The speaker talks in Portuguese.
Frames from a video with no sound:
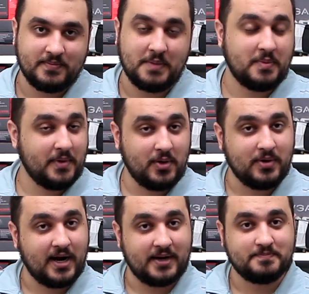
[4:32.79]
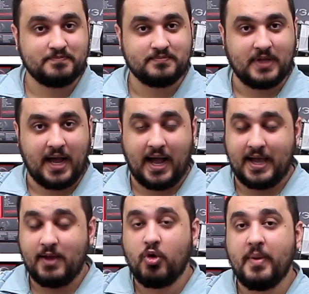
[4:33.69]
Em primeiro lugar, a
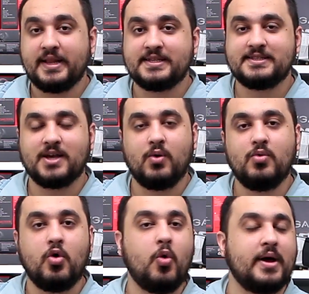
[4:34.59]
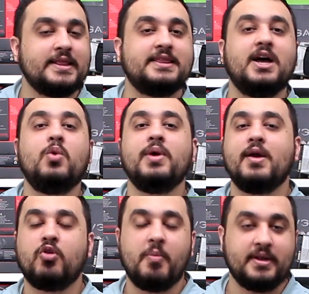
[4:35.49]
recomendação ou a não
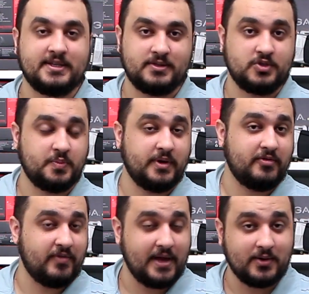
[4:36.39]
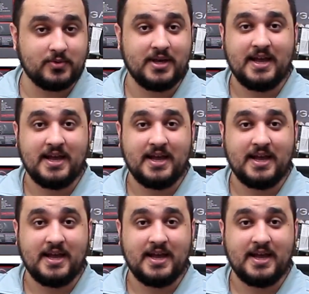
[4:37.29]
recomendação de um periférico